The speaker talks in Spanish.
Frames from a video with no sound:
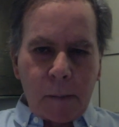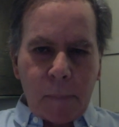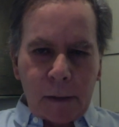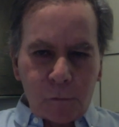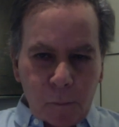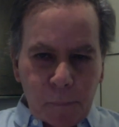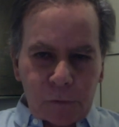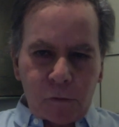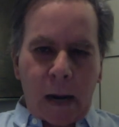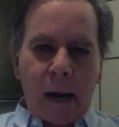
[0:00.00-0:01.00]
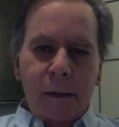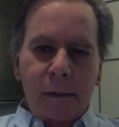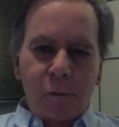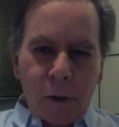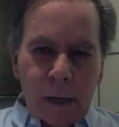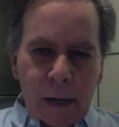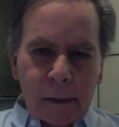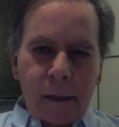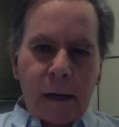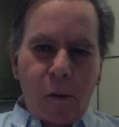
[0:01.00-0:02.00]
estos personajes, estos
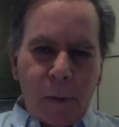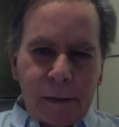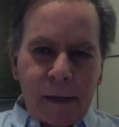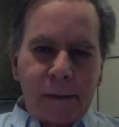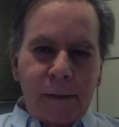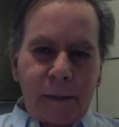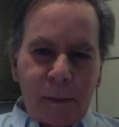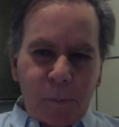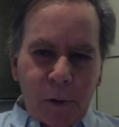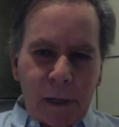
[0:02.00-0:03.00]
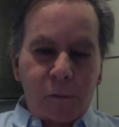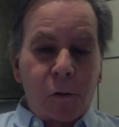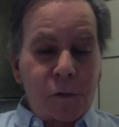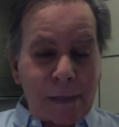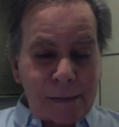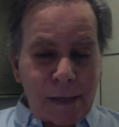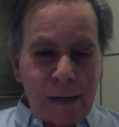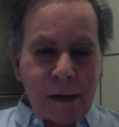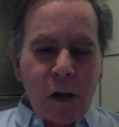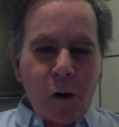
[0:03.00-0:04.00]
jerarcas que cometen este tipo de delitos ya
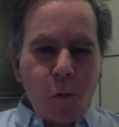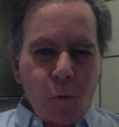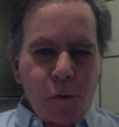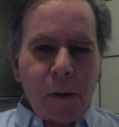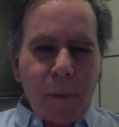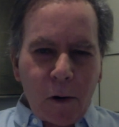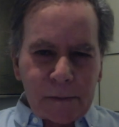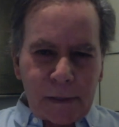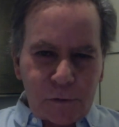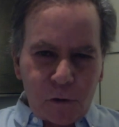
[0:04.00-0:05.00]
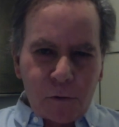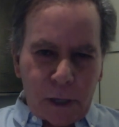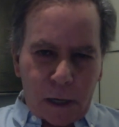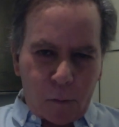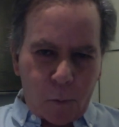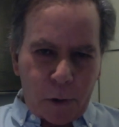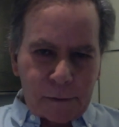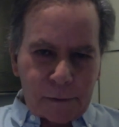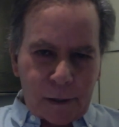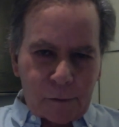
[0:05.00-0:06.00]
tienen un llamado a atención de la comunidad
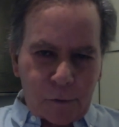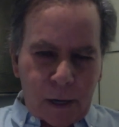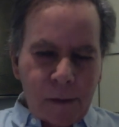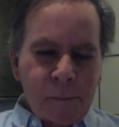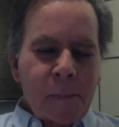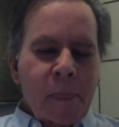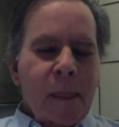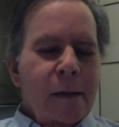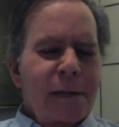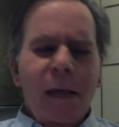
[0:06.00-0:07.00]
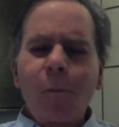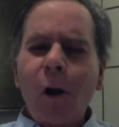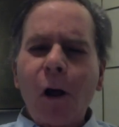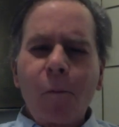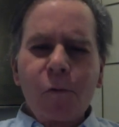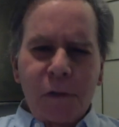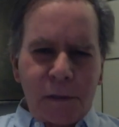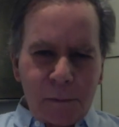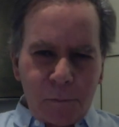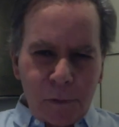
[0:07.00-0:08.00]
internacional. Se ha demorado
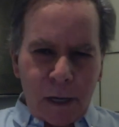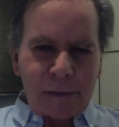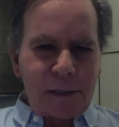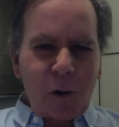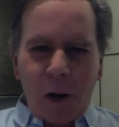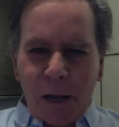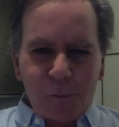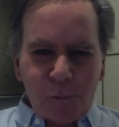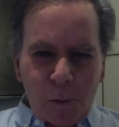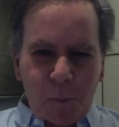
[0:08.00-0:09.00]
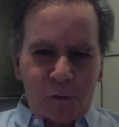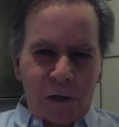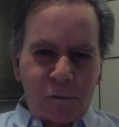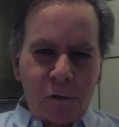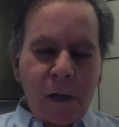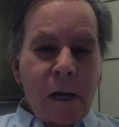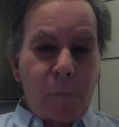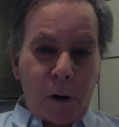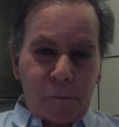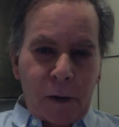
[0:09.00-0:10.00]
muchísimo, ha sido lento el proceso,
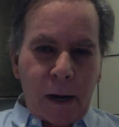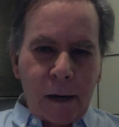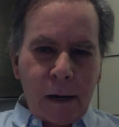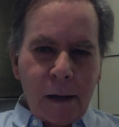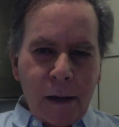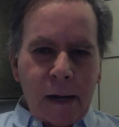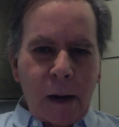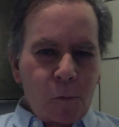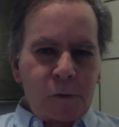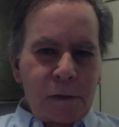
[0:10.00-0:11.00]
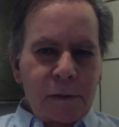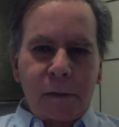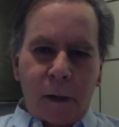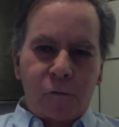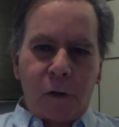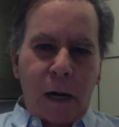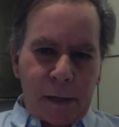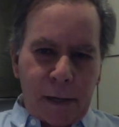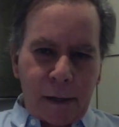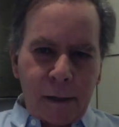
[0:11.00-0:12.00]
pero al final la justicia internacional
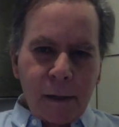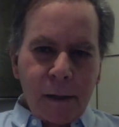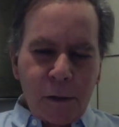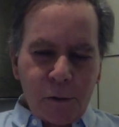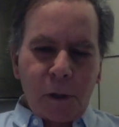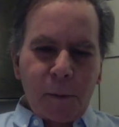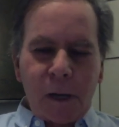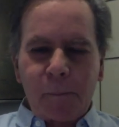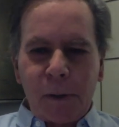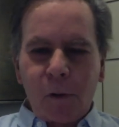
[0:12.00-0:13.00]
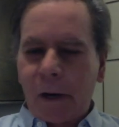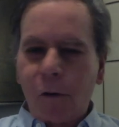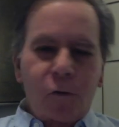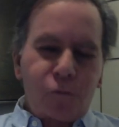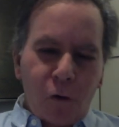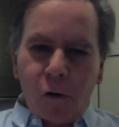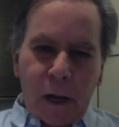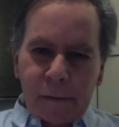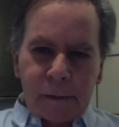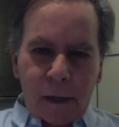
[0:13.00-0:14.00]
llega. Yo también aspiro a que no solo
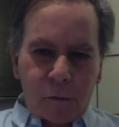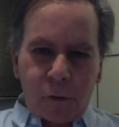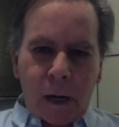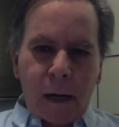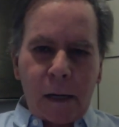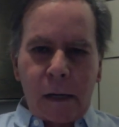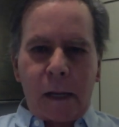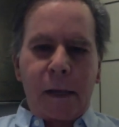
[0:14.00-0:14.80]
la internacional le